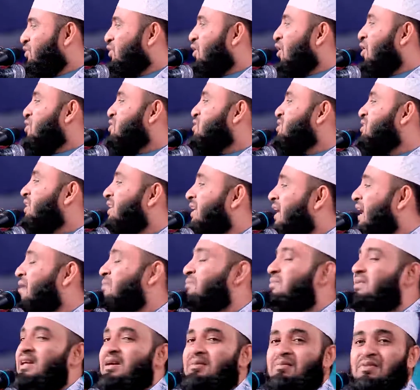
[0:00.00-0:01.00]
দশ
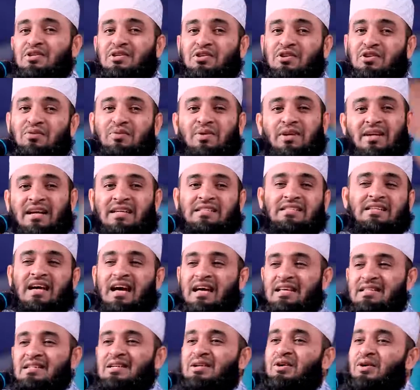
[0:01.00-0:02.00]
দিরহাম নিয়ে বিশ্বনবীর কাছে
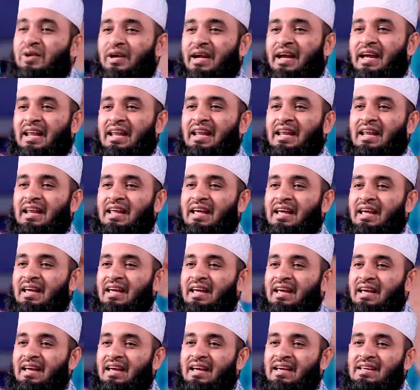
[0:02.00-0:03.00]
হাজির হয়ে গেলেন
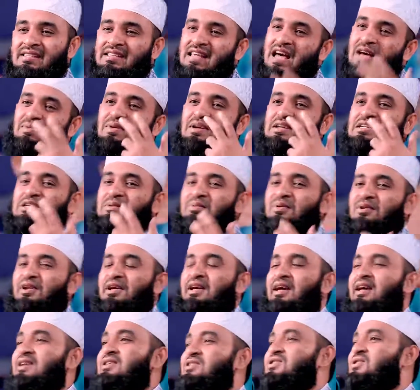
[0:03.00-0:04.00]
সাহাবি এসে বললো
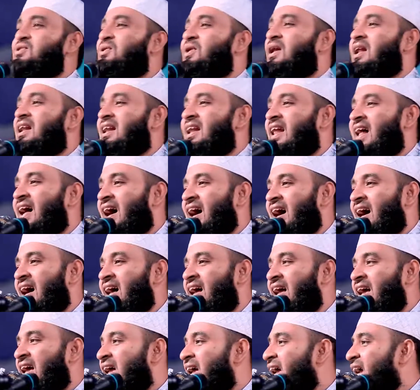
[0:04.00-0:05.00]
ইয়া রাসূল আল্লাহ
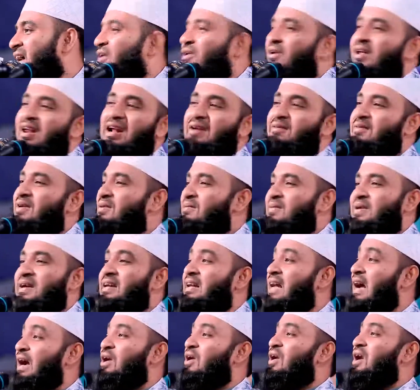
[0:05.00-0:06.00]
এখন আর আমার
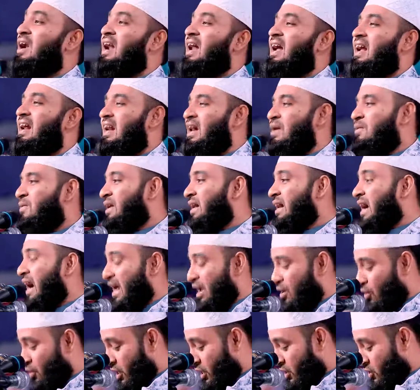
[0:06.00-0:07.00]
ভিক্ষা করা লাগে না আমার
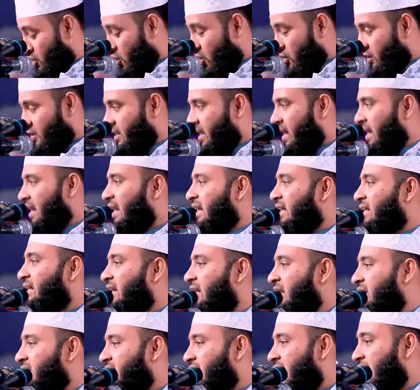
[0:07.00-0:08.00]
গায়ে অনেক শক্তি আল্লাহ
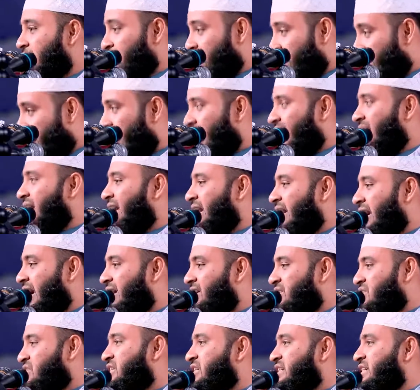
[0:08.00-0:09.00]
দিয়েছে আই এম ভেরি
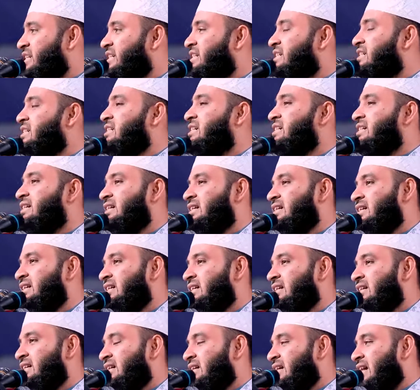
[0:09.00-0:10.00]
এনার্জেটিক
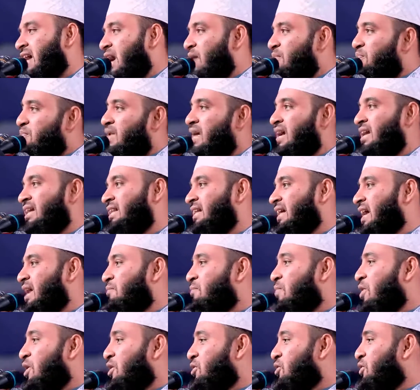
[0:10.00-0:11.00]
আপনার দেয়া
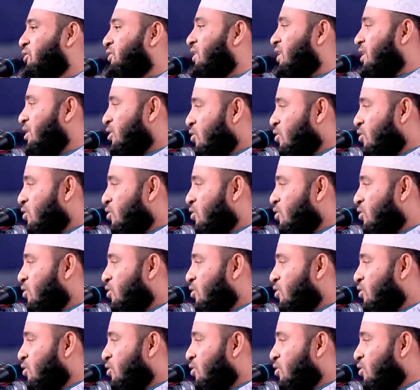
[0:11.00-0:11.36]
বরকতের